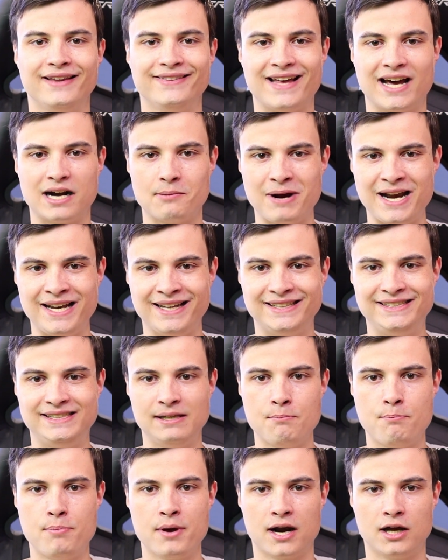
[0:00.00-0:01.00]
Нормальная
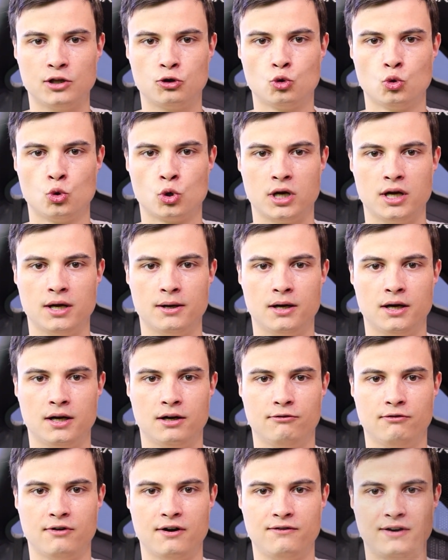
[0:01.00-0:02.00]
температура
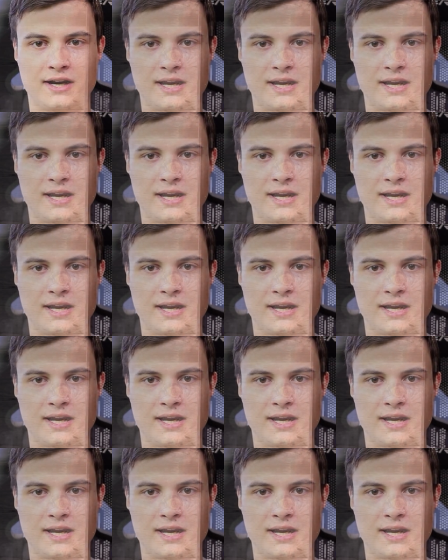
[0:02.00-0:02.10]
э, во